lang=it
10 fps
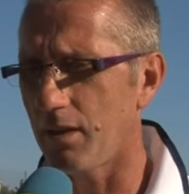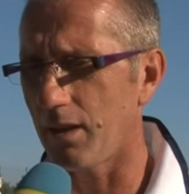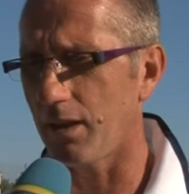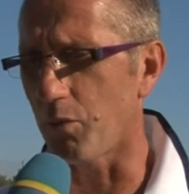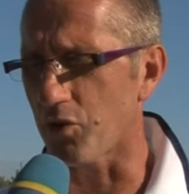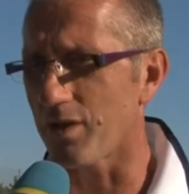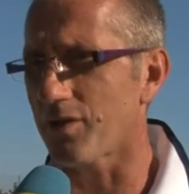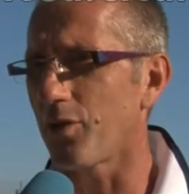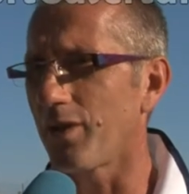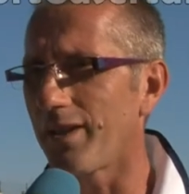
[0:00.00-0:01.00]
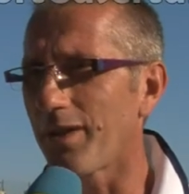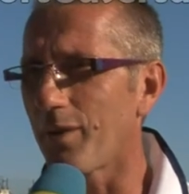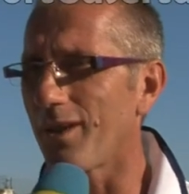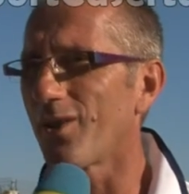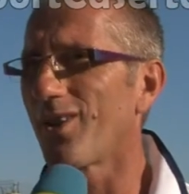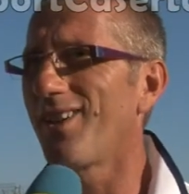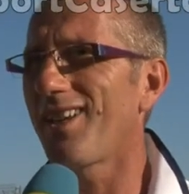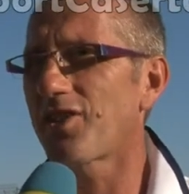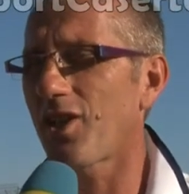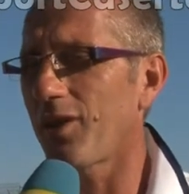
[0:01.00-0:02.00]
una dimostrazione di quello
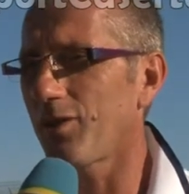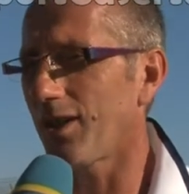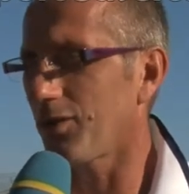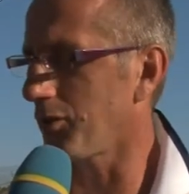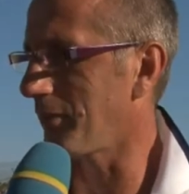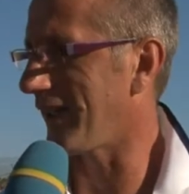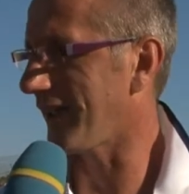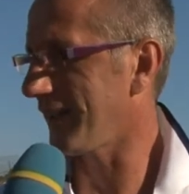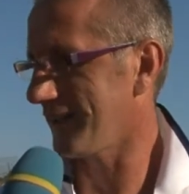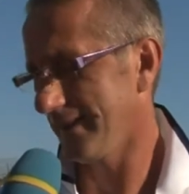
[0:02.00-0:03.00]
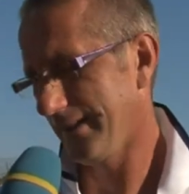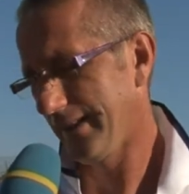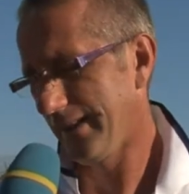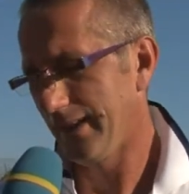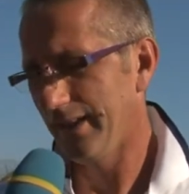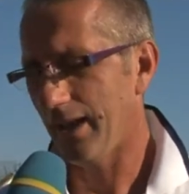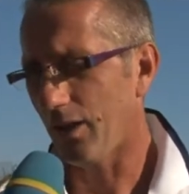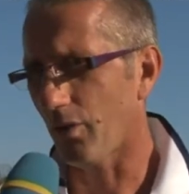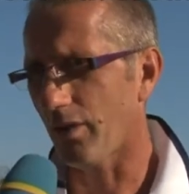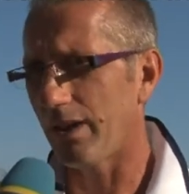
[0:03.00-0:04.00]
che già hanno dato domenica
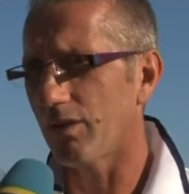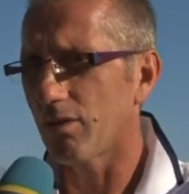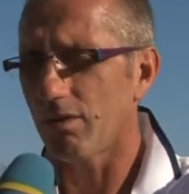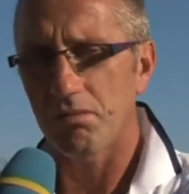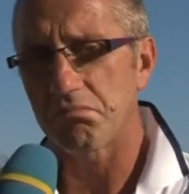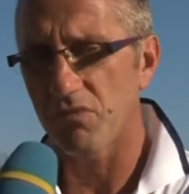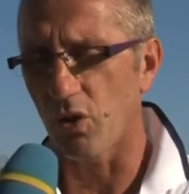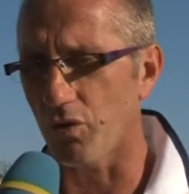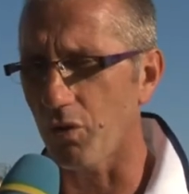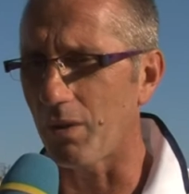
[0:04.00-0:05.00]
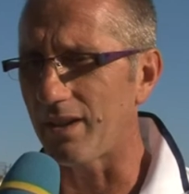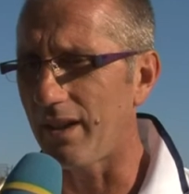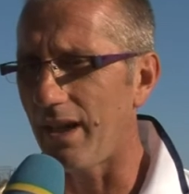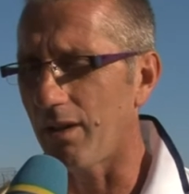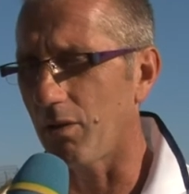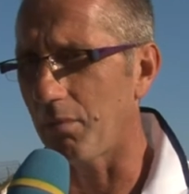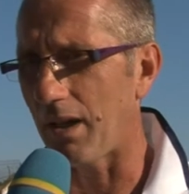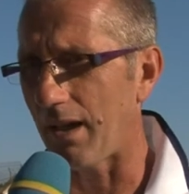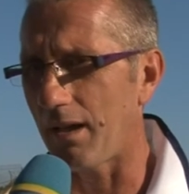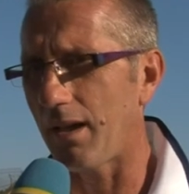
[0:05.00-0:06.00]
accorrendo non so quanti erano,
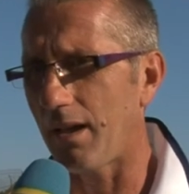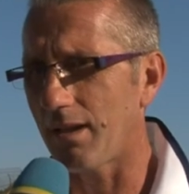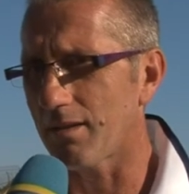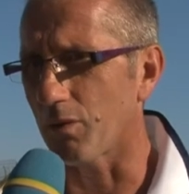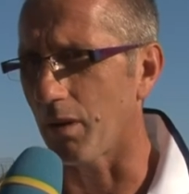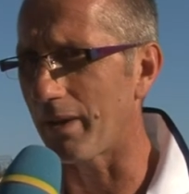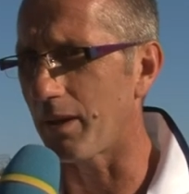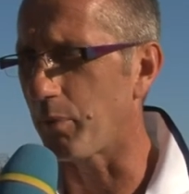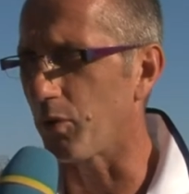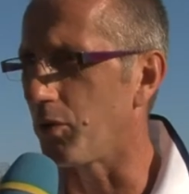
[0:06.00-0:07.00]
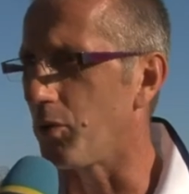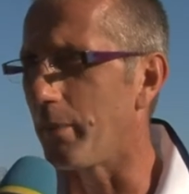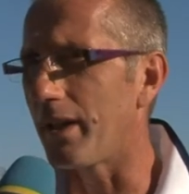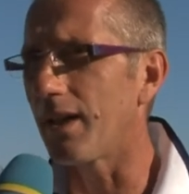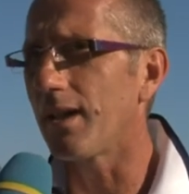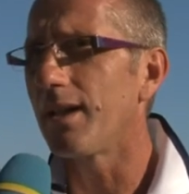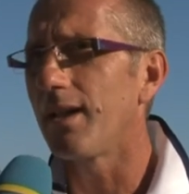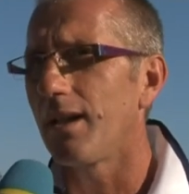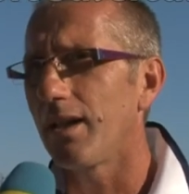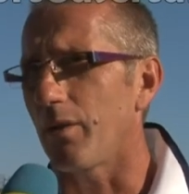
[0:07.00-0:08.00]
ma sicuramente più di 2000
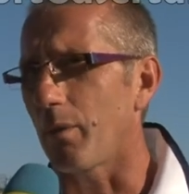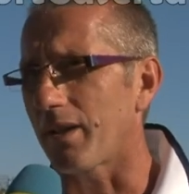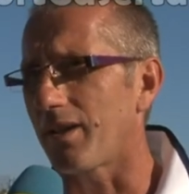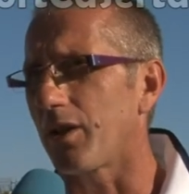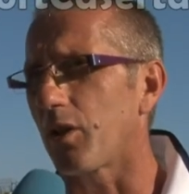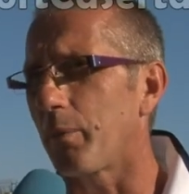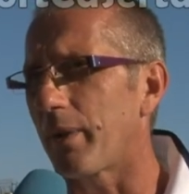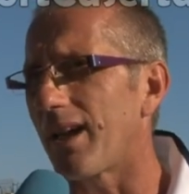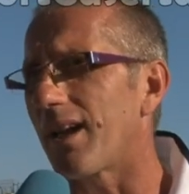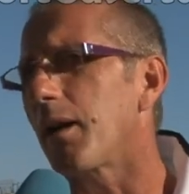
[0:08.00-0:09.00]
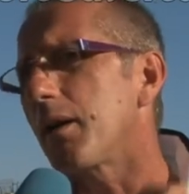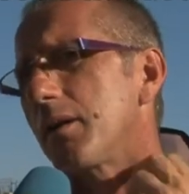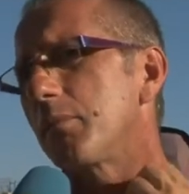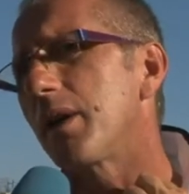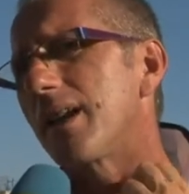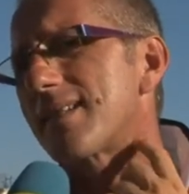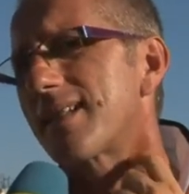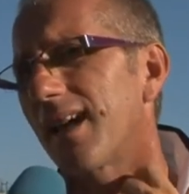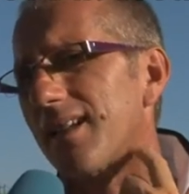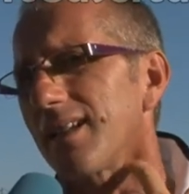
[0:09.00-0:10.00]
in una partita di Coppa Italia in piena
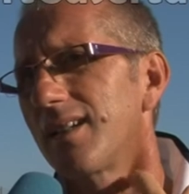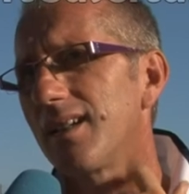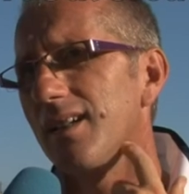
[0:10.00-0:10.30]
estate.